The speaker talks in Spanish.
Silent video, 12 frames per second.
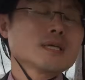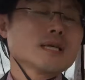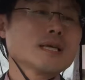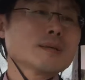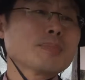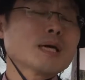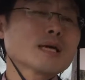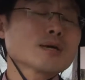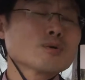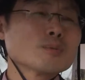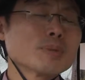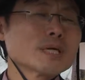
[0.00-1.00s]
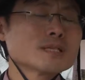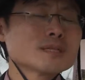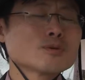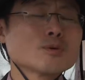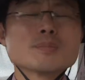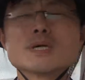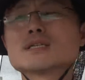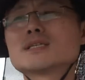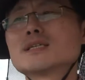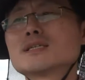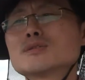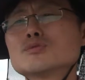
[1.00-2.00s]
Eh, para
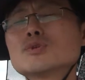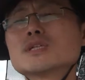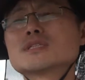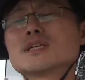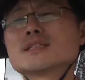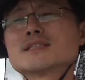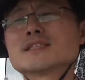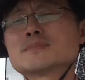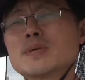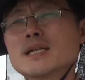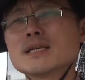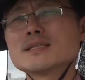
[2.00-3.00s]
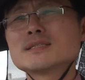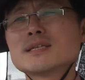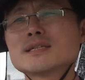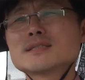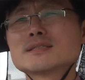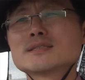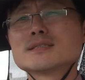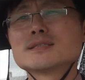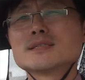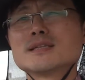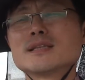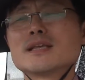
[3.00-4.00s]
compartir nuestras experiencias
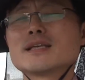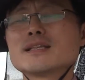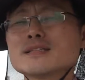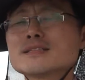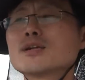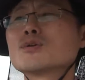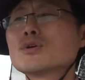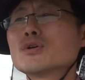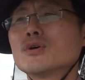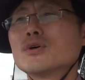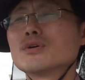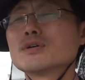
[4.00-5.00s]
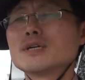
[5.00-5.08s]
de desarrollo.